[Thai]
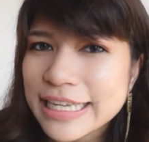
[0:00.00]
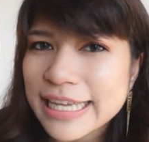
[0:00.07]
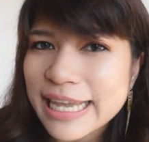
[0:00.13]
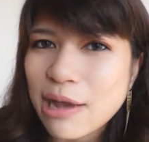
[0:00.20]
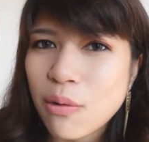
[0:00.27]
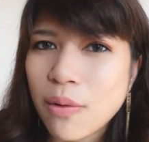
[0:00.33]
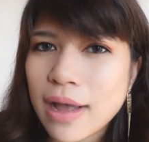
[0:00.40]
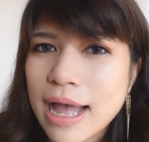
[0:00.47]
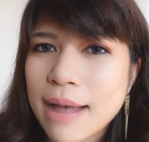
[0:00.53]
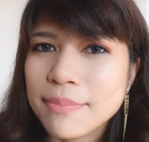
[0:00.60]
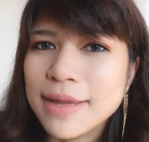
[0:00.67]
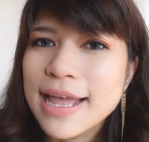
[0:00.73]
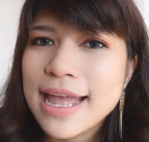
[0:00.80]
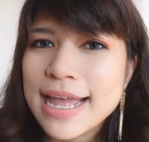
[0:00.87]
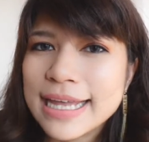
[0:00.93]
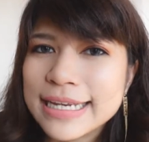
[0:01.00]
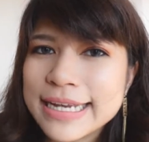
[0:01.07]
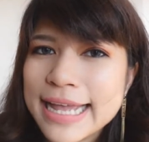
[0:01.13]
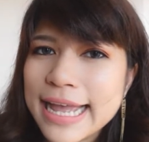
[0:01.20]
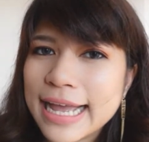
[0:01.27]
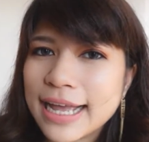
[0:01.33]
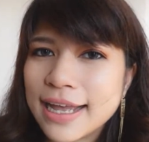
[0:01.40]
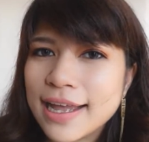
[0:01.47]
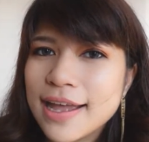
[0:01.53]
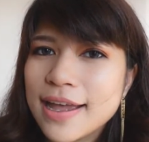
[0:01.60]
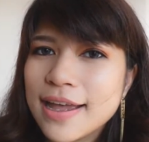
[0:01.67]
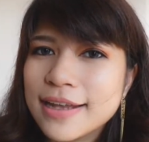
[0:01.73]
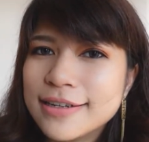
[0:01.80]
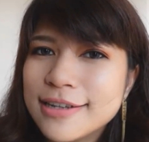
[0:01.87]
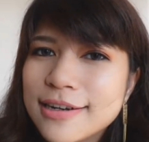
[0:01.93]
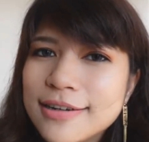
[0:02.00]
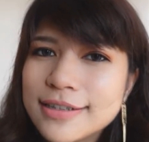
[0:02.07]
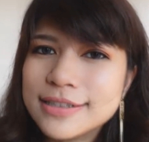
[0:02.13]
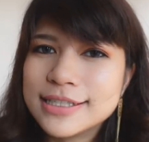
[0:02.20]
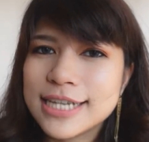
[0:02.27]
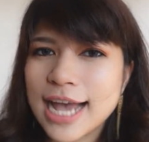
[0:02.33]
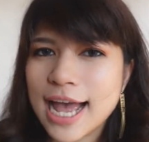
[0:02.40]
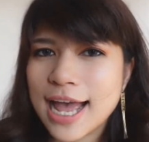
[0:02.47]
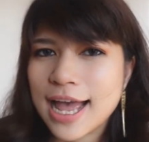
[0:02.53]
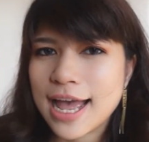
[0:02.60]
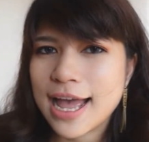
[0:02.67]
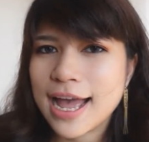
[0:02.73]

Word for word: เกี่ยวกับเด็กเดินช้า